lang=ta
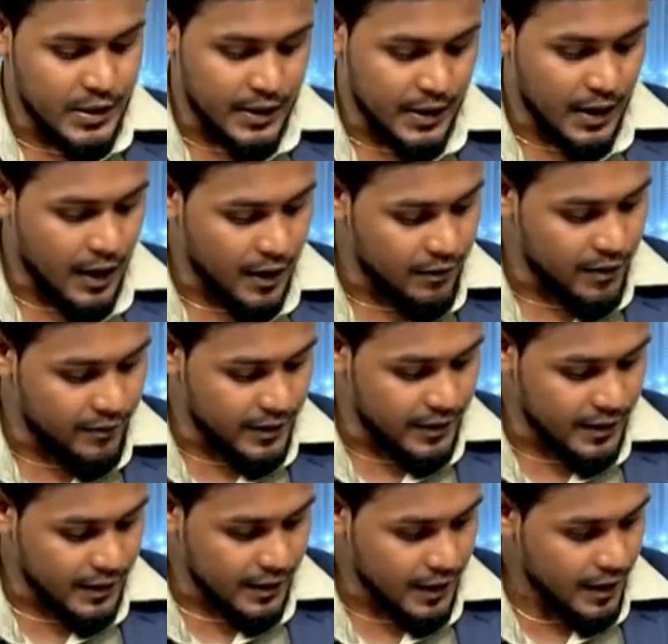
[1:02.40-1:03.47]
செய்திகளாக
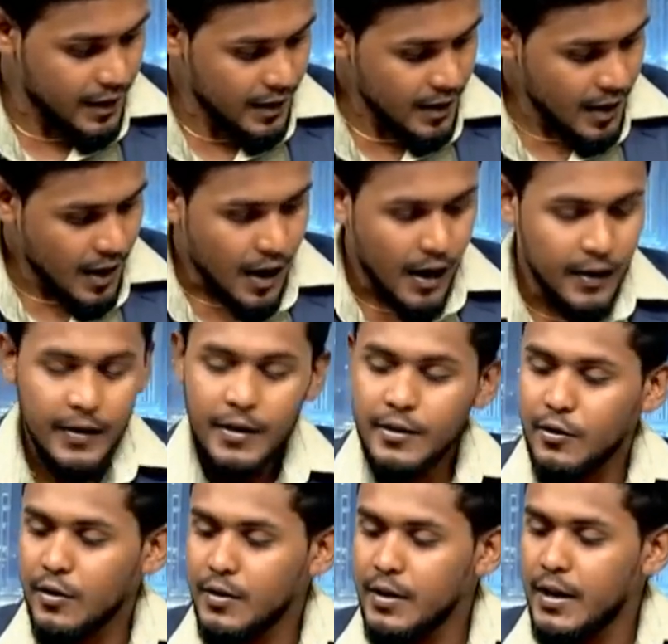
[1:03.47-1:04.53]
வெளிவந்திருக்கின்றன
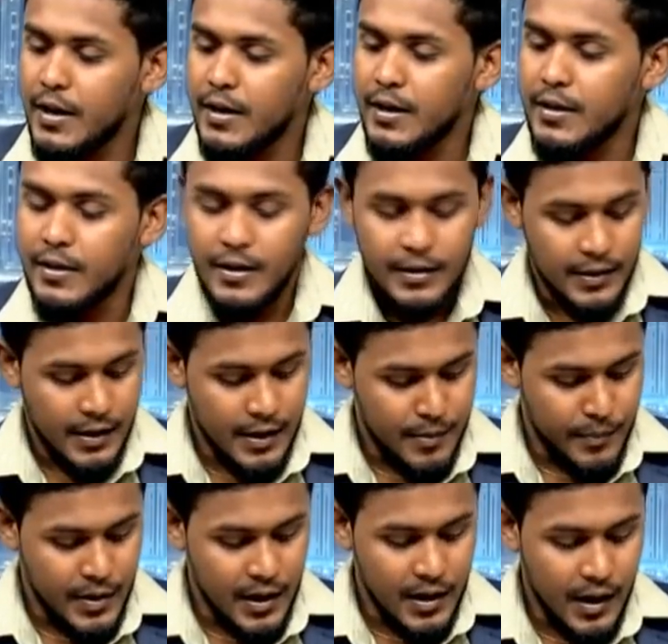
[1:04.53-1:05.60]
அதனைத் தொடர்ந்து நேற்றைய தினத்திலே
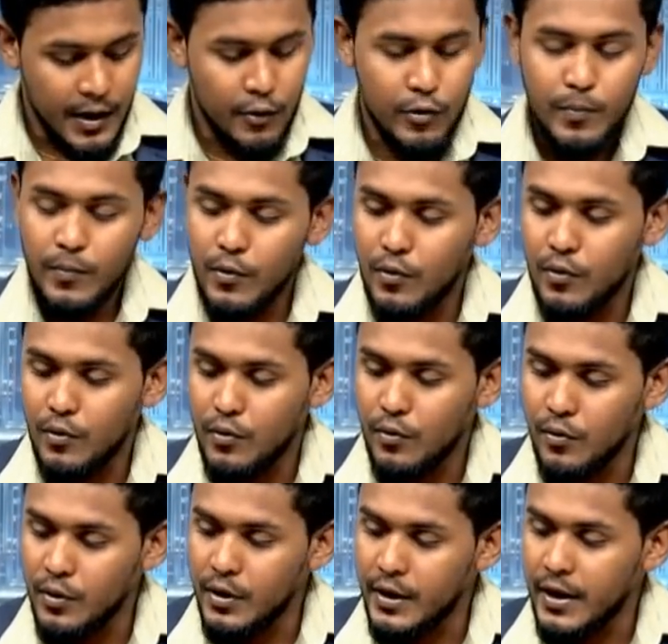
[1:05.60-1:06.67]
மில்கான்
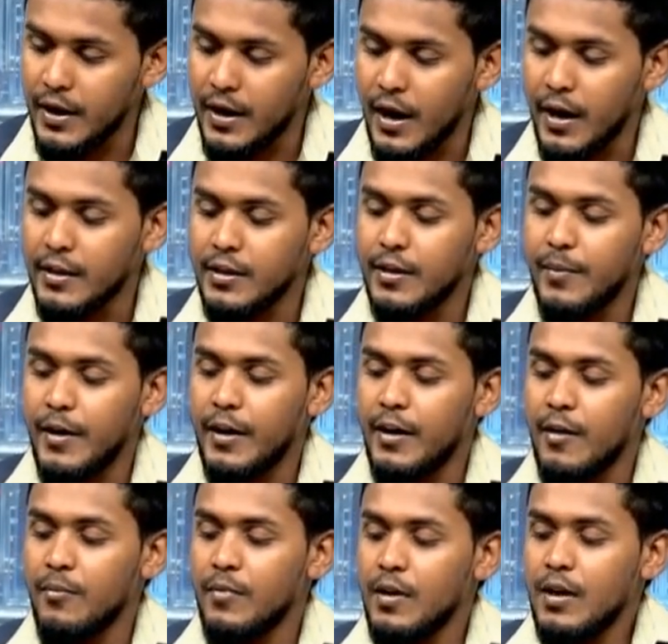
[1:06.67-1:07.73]
உள்ளிட்ட ஐந்து
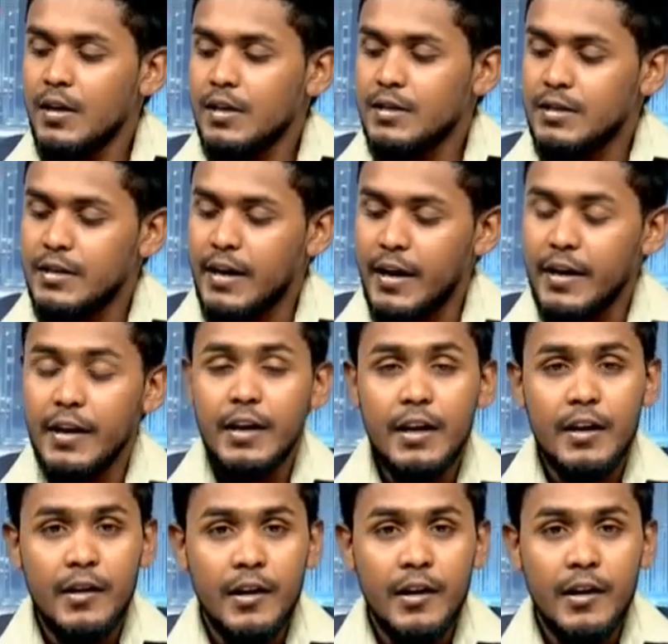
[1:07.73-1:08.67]
பேரிடம் சிஐடி